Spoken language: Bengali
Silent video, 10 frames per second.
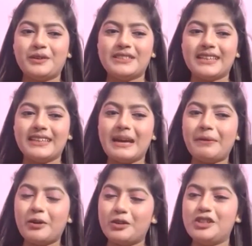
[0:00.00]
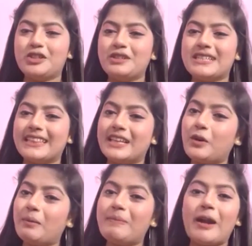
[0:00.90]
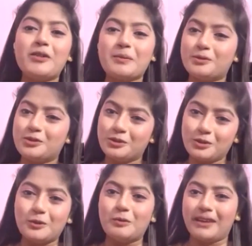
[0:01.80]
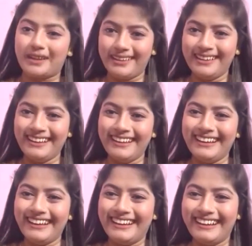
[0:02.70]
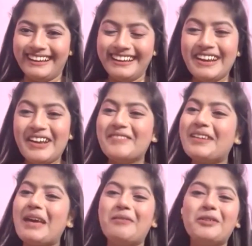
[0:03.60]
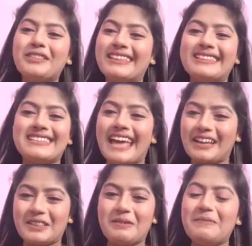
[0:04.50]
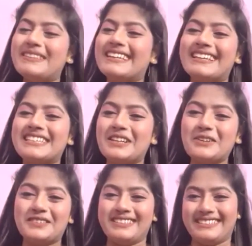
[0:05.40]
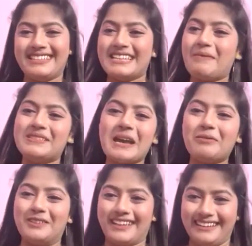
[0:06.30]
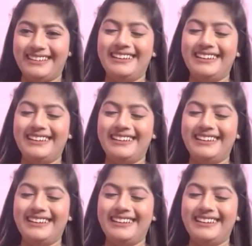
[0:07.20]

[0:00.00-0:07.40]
যেদিন আমার অডিশন সেদিনও আমি বারোটা পর্যন্ত ঘুমে মানে উঠতেছি না একদমই বিছানা সেরে উঠতেছি না যে আমি যাব না